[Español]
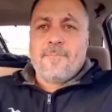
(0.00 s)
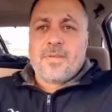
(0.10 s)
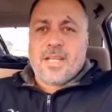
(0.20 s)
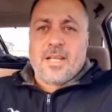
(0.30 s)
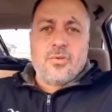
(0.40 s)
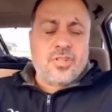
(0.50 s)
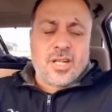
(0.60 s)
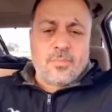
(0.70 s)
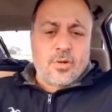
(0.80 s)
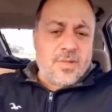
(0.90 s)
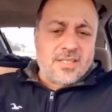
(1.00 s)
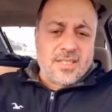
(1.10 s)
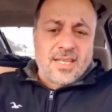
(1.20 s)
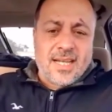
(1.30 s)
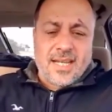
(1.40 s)
de luchar por mis
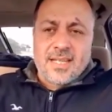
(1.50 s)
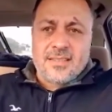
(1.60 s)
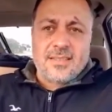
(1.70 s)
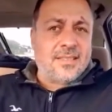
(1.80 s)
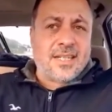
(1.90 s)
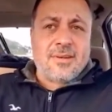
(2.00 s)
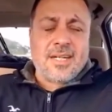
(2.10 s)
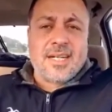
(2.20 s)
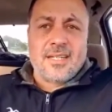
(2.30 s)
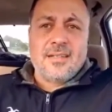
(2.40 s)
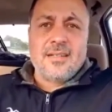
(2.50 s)
ideales, de trabajar,